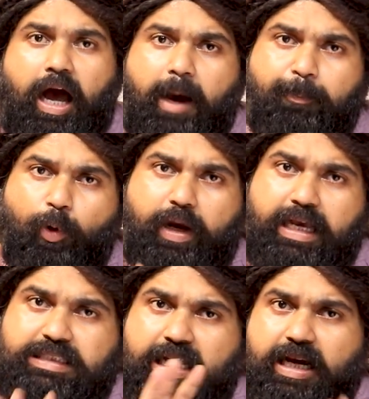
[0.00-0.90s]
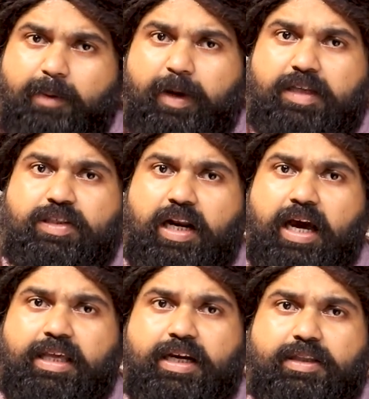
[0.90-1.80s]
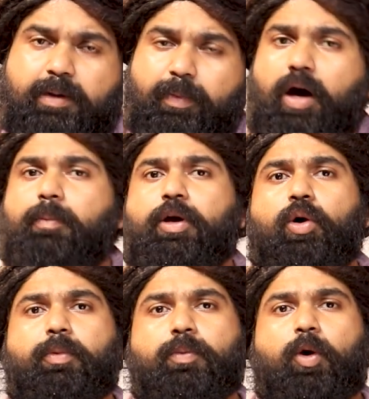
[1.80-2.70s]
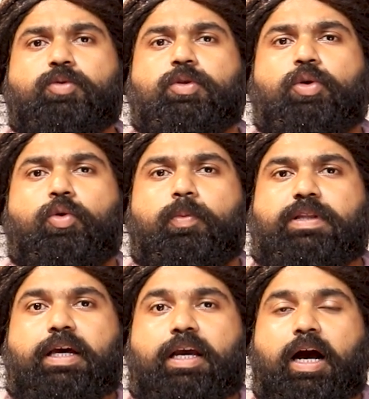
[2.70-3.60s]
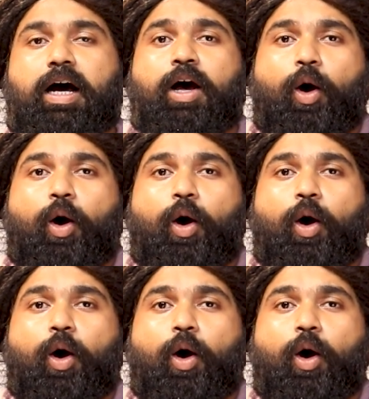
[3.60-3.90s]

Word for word: आपको कैसा लगा ब्राज़ील का ये कदम हमें कॉमेंट बॉक्स में ज़रूर बताइएगा